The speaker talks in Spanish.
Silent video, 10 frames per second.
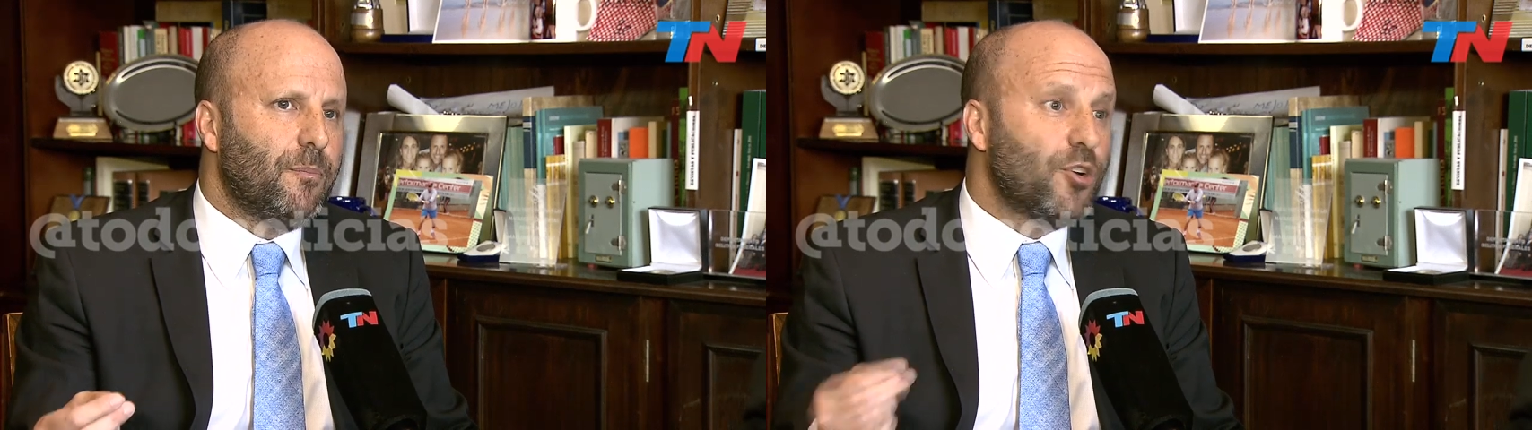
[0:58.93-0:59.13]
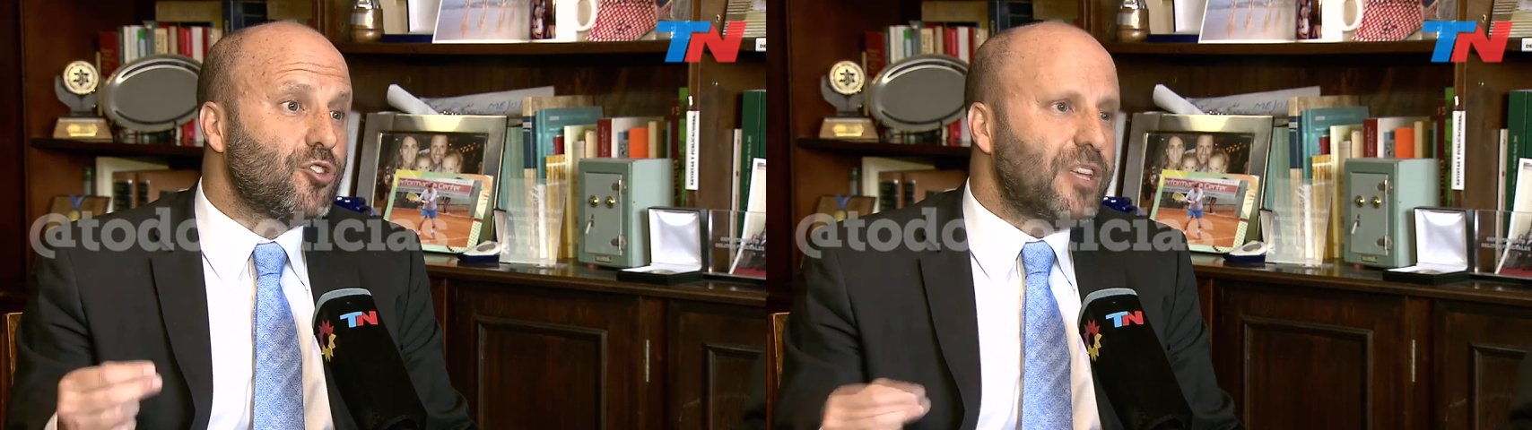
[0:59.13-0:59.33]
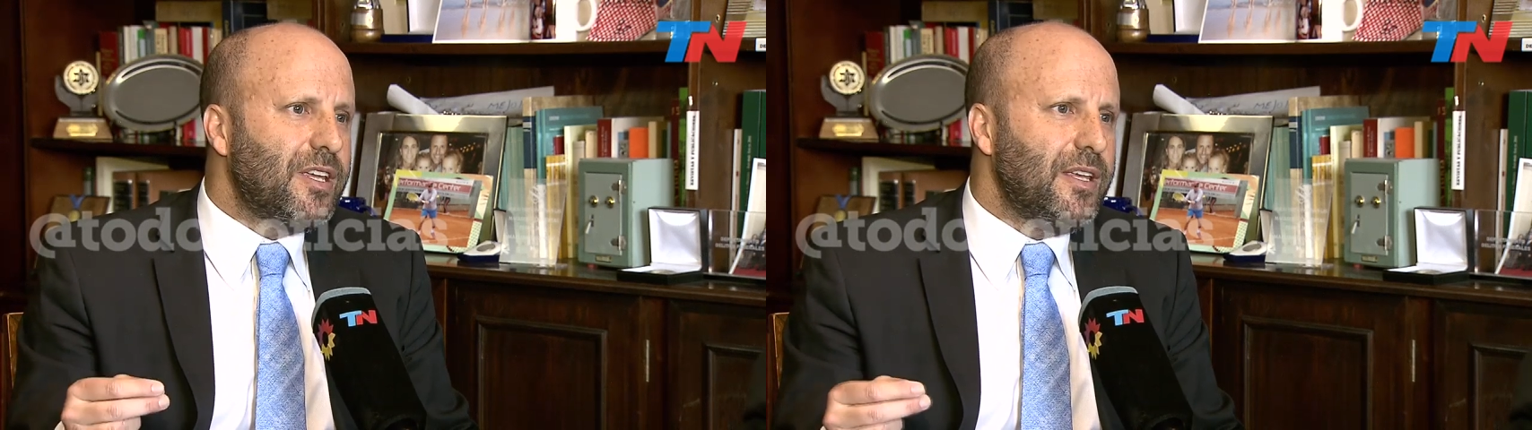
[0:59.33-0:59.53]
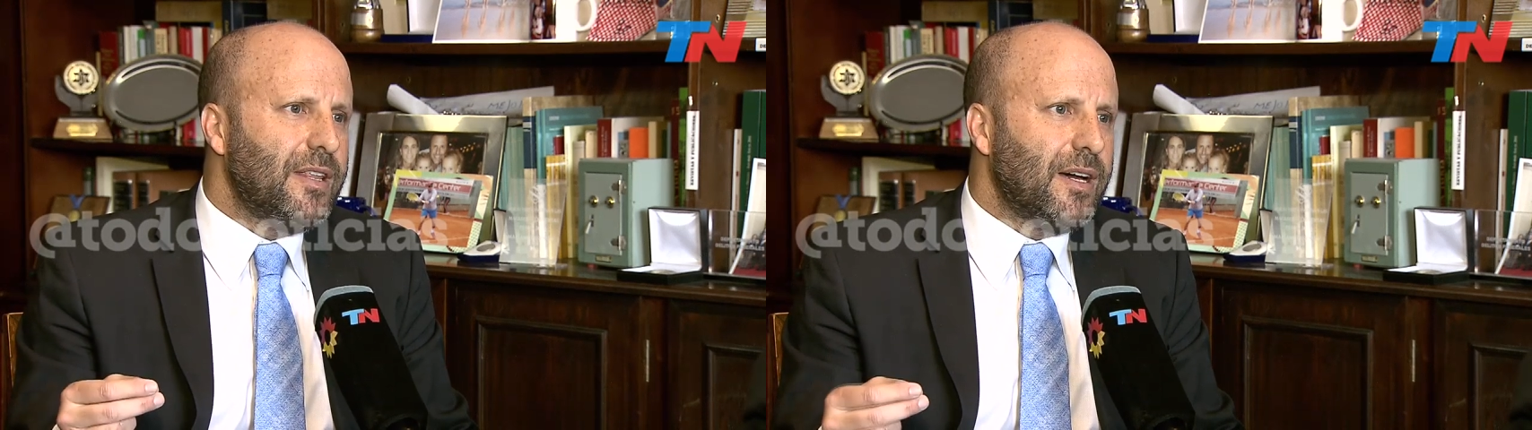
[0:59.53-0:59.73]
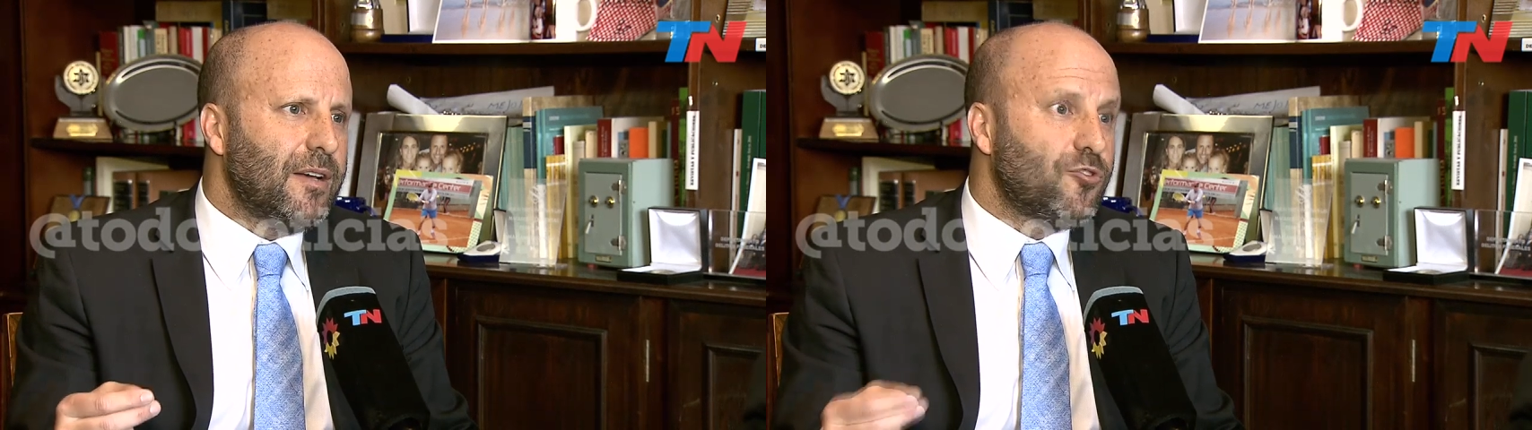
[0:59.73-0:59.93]

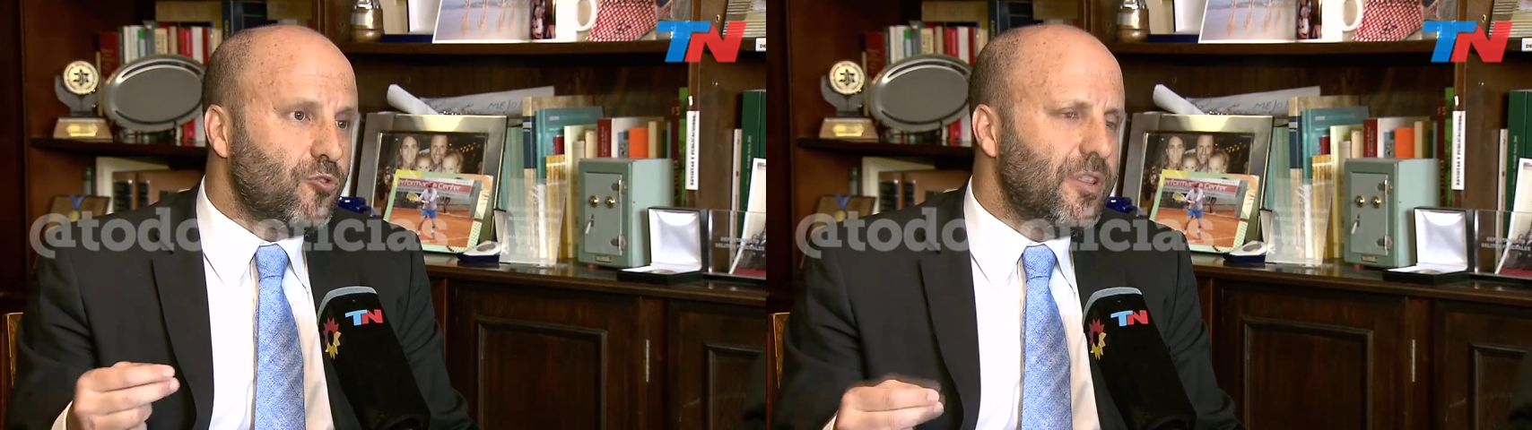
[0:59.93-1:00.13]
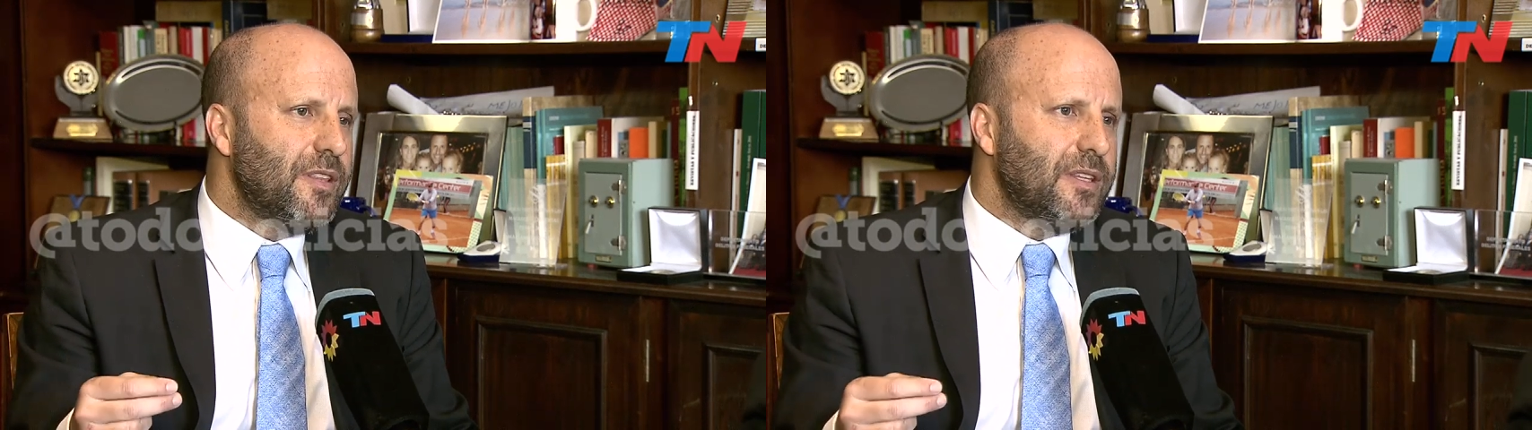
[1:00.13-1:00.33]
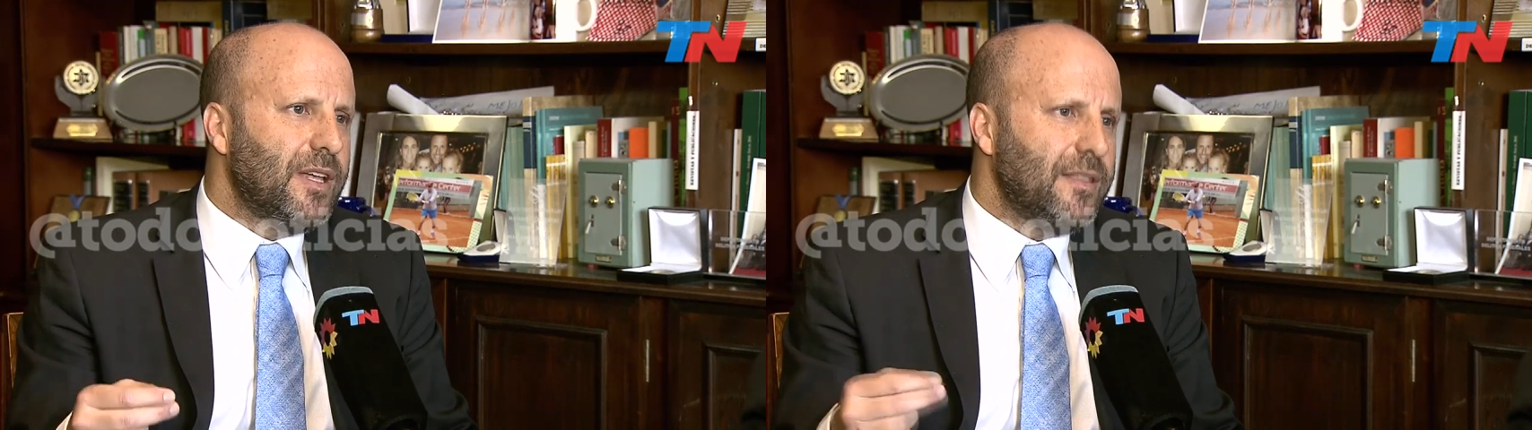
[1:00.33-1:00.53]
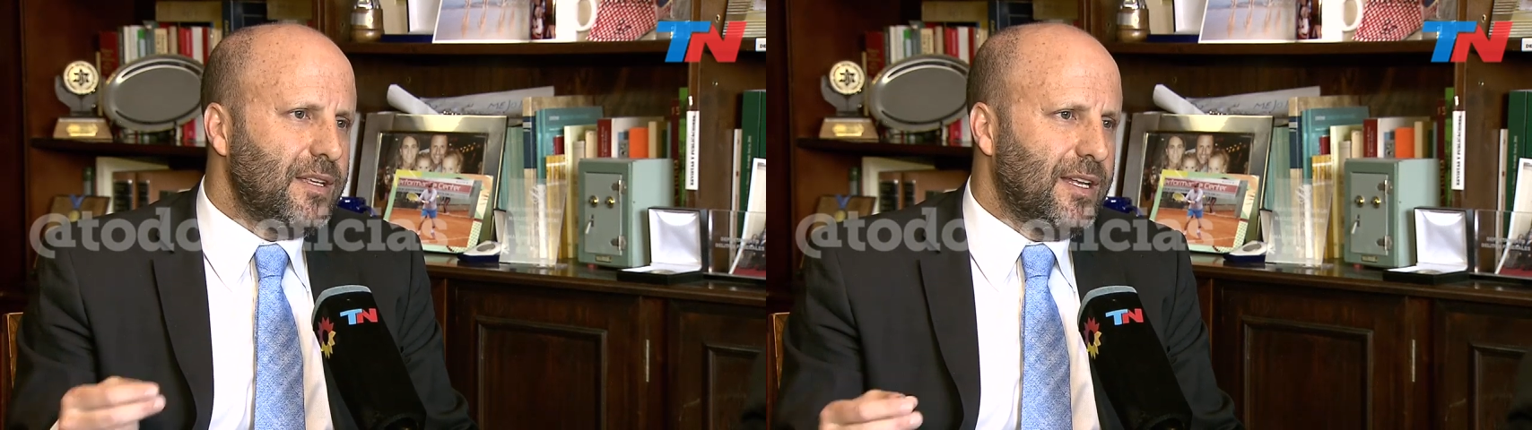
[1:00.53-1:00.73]
protegida su identidad y